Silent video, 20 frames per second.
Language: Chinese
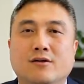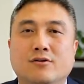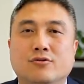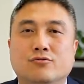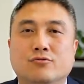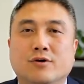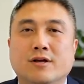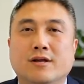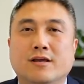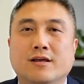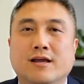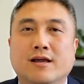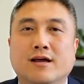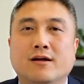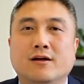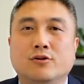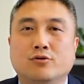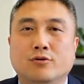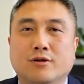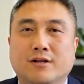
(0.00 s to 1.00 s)
所
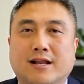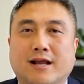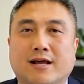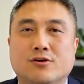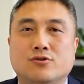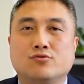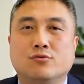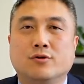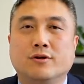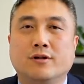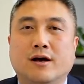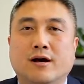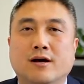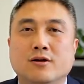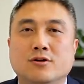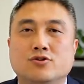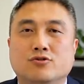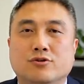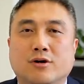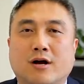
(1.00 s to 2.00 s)
以对你来说呢，
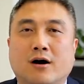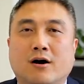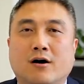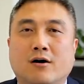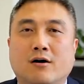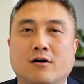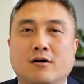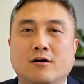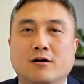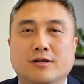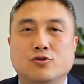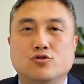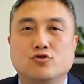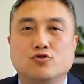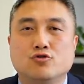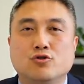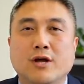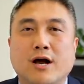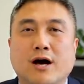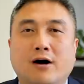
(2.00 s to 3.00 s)
只要你
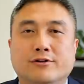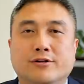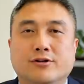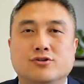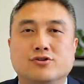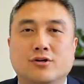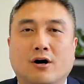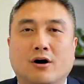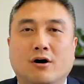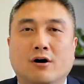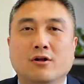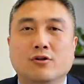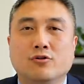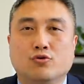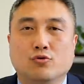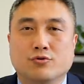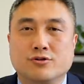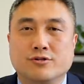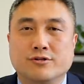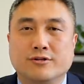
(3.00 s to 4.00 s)
需要的时候，
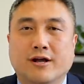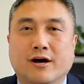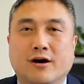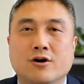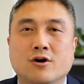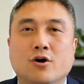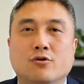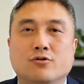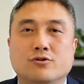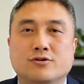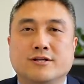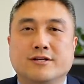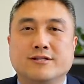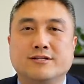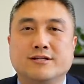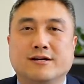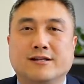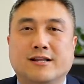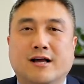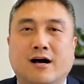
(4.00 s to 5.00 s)
总是能够申
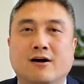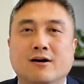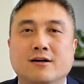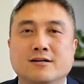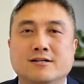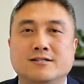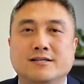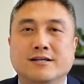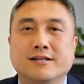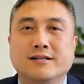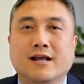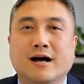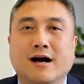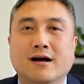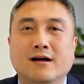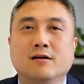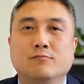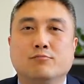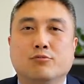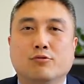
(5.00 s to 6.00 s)
请到新
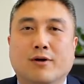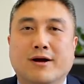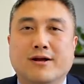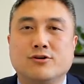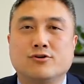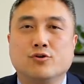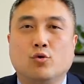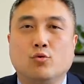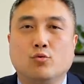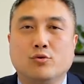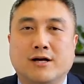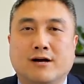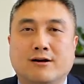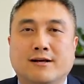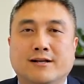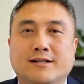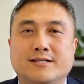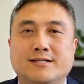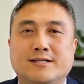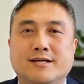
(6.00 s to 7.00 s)
的，不管是护照
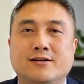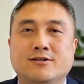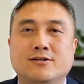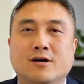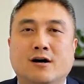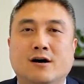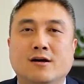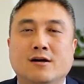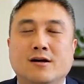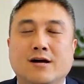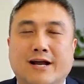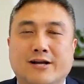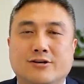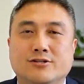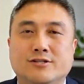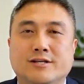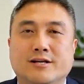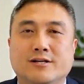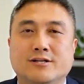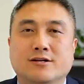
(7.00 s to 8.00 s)
上的签证还
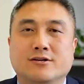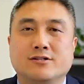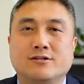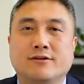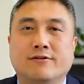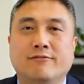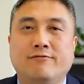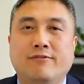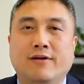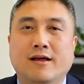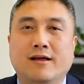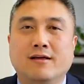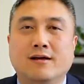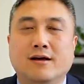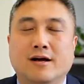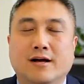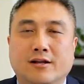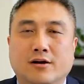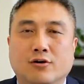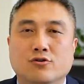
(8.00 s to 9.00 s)
是签证身份，
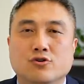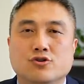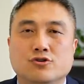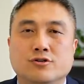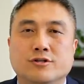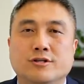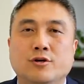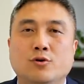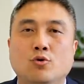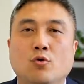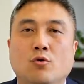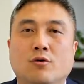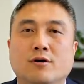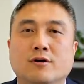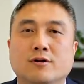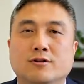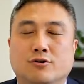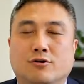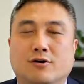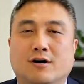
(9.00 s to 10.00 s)
啊，能够实际
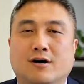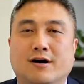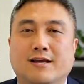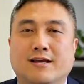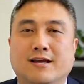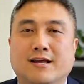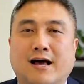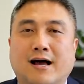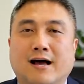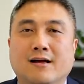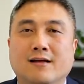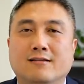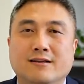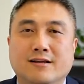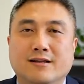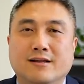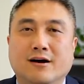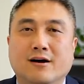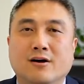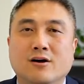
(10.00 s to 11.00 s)
用就可以了。
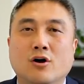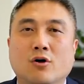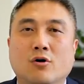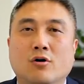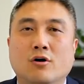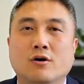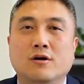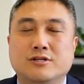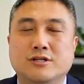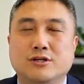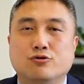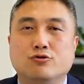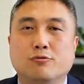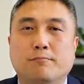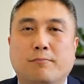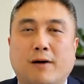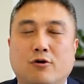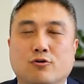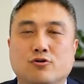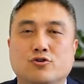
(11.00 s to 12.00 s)
你能够继续
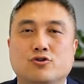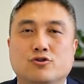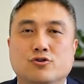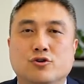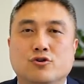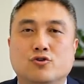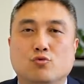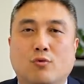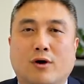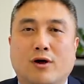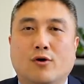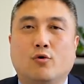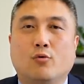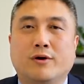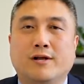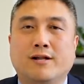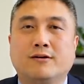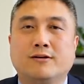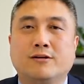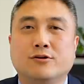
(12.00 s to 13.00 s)
保持转
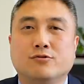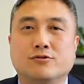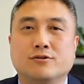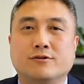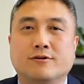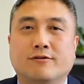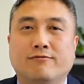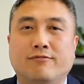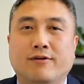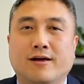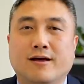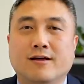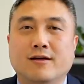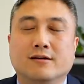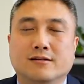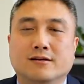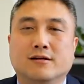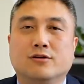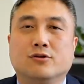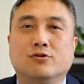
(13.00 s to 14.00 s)
回到这种身份
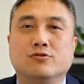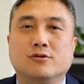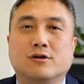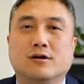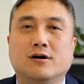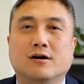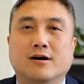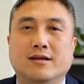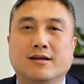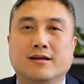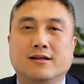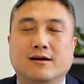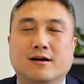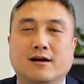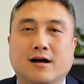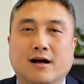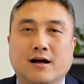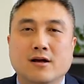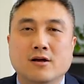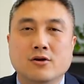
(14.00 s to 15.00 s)
等等都是可以的
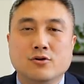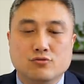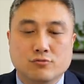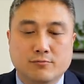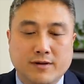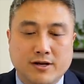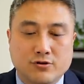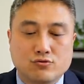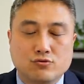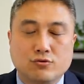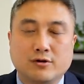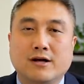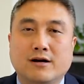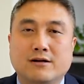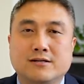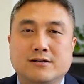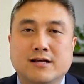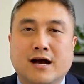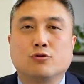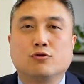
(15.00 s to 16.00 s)
啊。顺便说
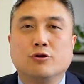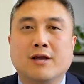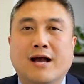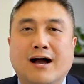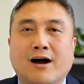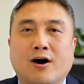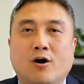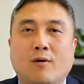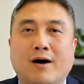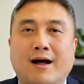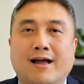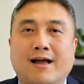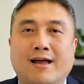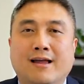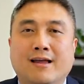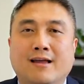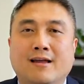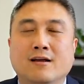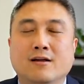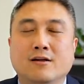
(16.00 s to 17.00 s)
到，就像对于
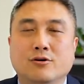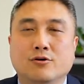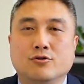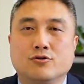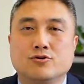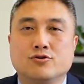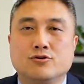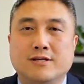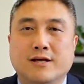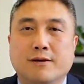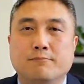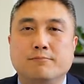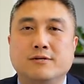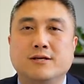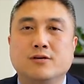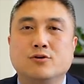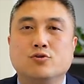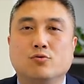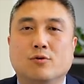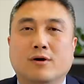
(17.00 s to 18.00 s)
L1A 有事先
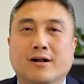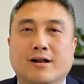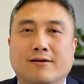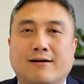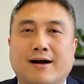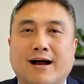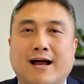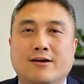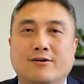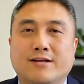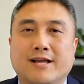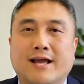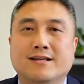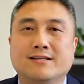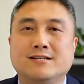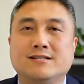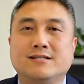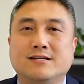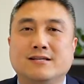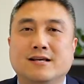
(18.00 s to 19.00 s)
批准，另外还有
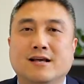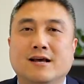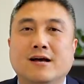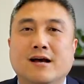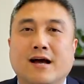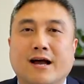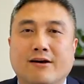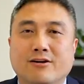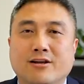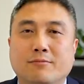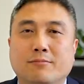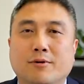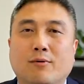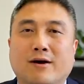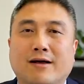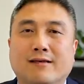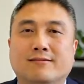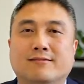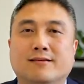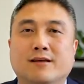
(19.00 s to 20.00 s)
延期，还有
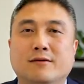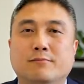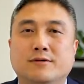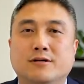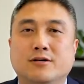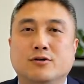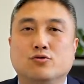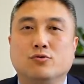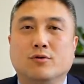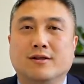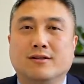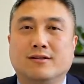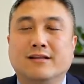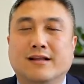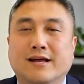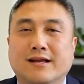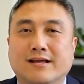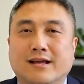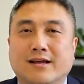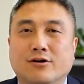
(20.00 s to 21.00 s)
EB1C 批准，现
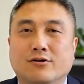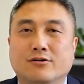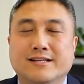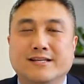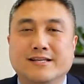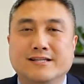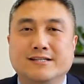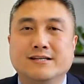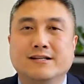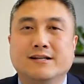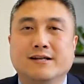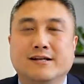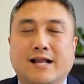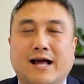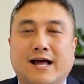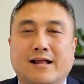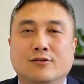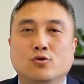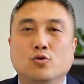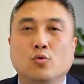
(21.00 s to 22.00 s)
在也有递进的
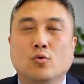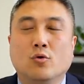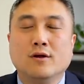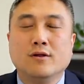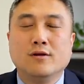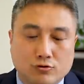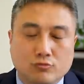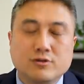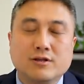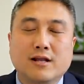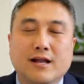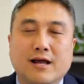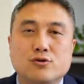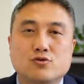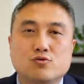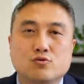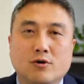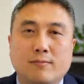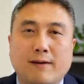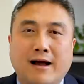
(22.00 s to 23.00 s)
难度。总体来
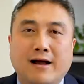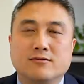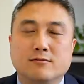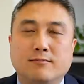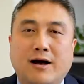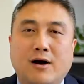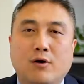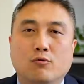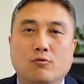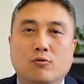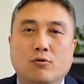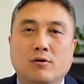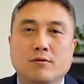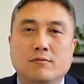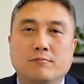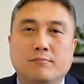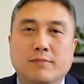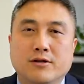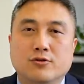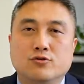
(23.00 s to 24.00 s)
说吧，四八五。
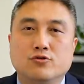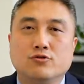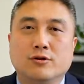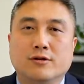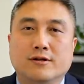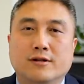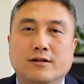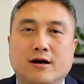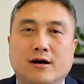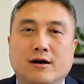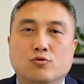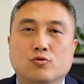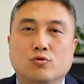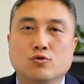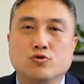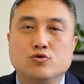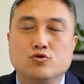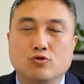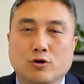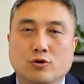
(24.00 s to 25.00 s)
被拒的呢？
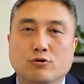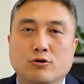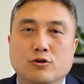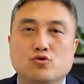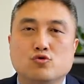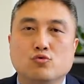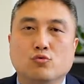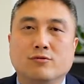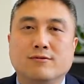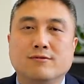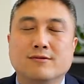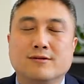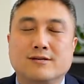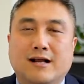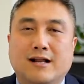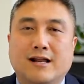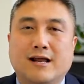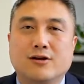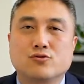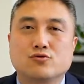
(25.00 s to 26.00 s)
从绝对数字
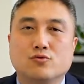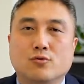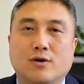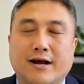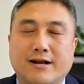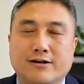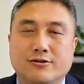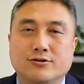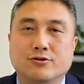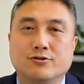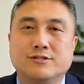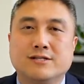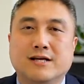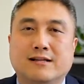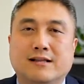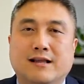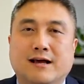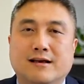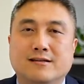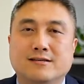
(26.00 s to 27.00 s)
上来说，还是有
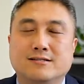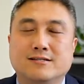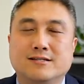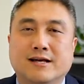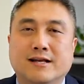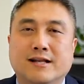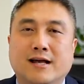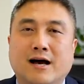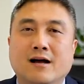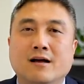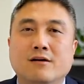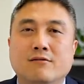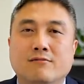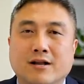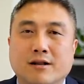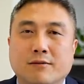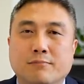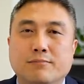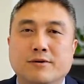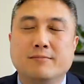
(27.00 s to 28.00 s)
相当一些的。
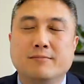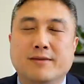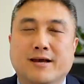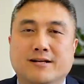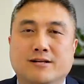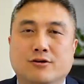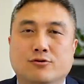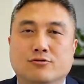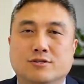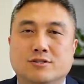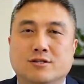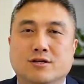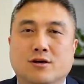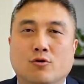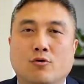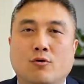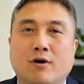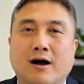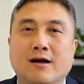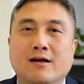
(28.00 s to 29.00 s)
为了免这种情
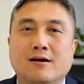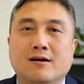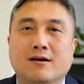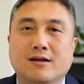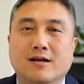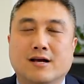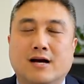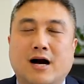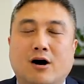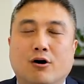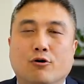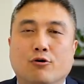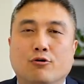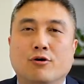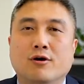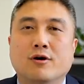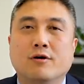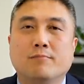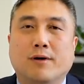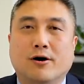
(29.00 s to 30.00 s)
况，可以考
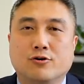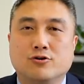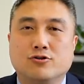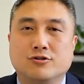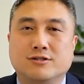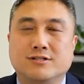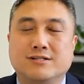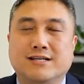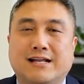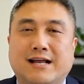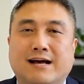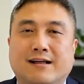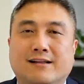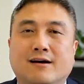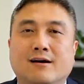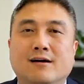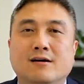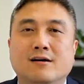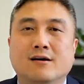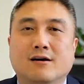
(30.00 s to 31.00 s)
虑保持其他
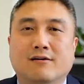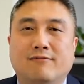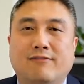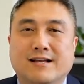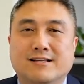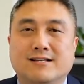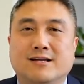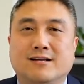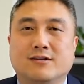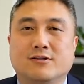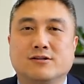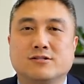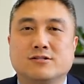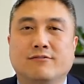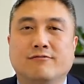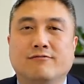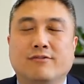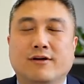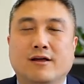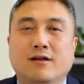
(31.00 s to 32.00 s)
的合法签证
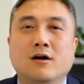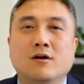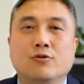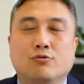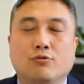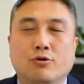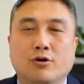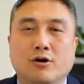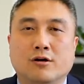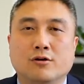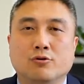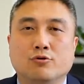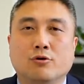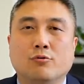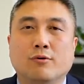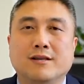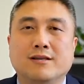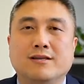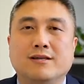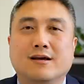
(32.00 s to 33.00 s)
身份。如果有更多
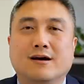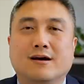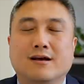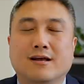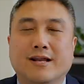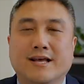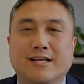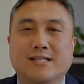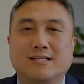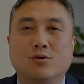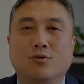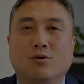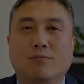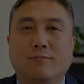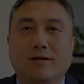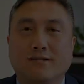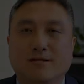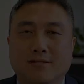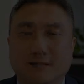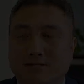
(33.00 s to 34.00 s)
问题，可以联系我
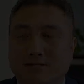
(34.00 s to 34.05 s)
们。谢